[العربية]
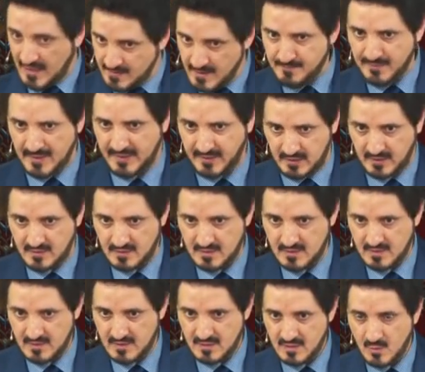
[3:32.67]
هذا على منبري
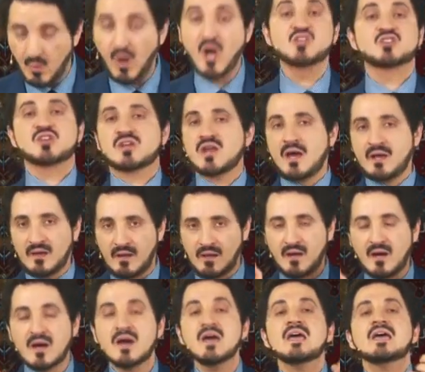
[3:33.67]
وأجري على
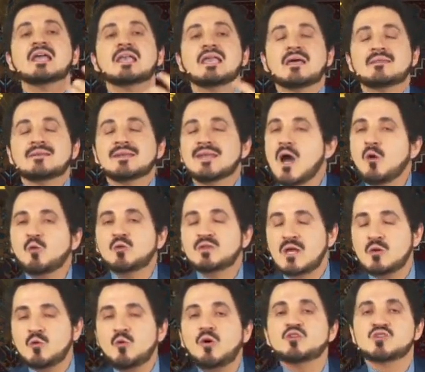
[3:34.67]
الله لأني لا
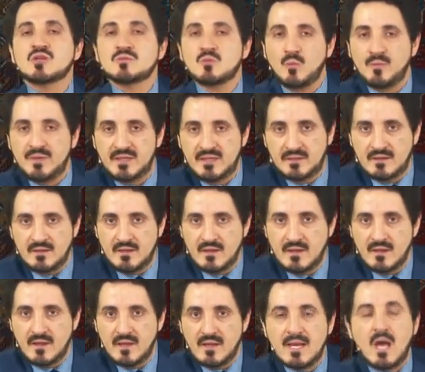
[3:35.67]
أريد أن أحرج المؤمنين
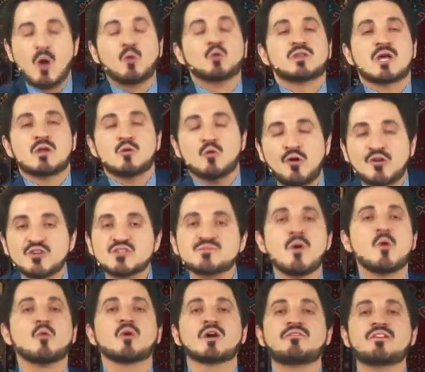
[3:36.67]
لا أريد أن أحرج
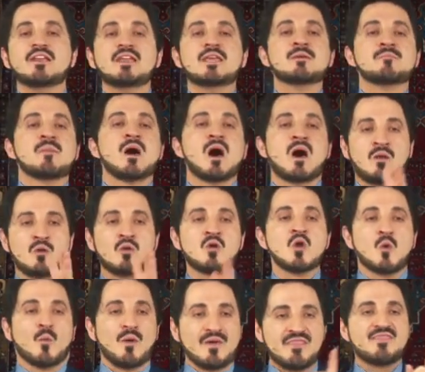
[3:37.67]
موقف الإيمان
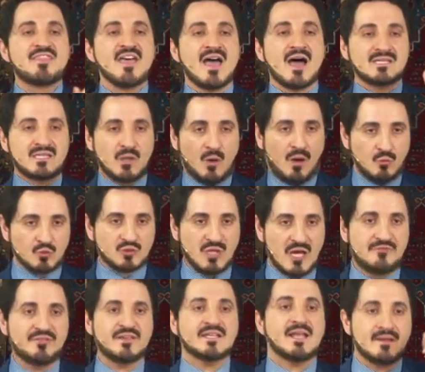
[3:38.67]
والذادة
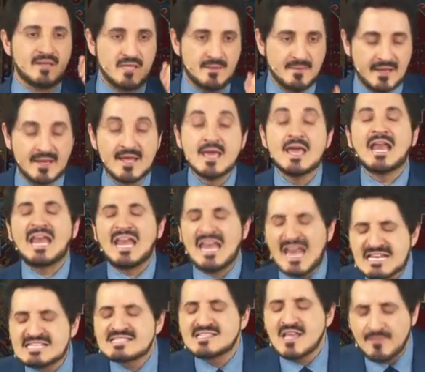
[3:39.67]
والمدافعين عن الإيمان
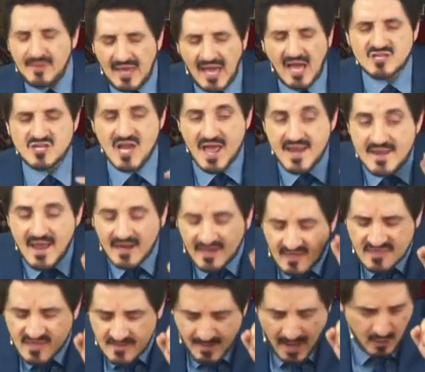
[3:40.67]
لسنا بحاجة أن
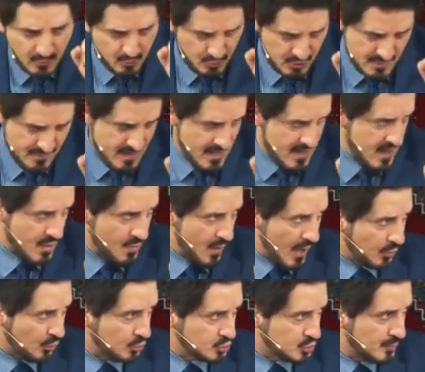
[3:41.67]
نكذب على العلماء
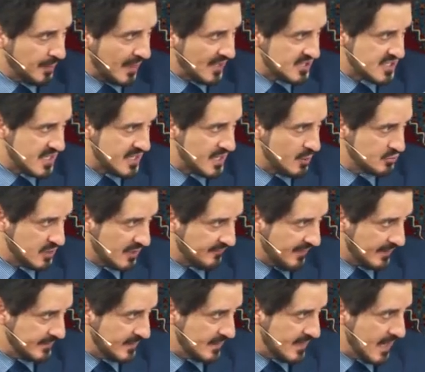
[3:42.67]
وعلى الكتب علشان إيه
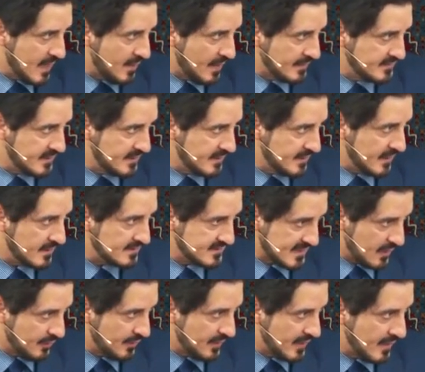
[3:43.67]
ندافع عن الله وعن ديننا
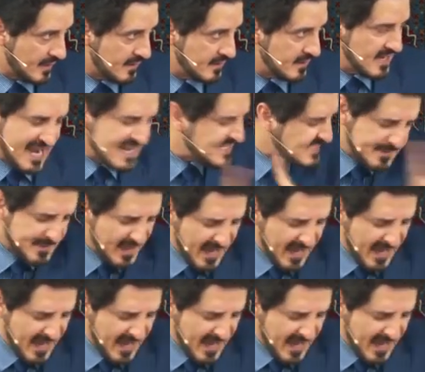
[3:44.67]
صح ولا لا لسنا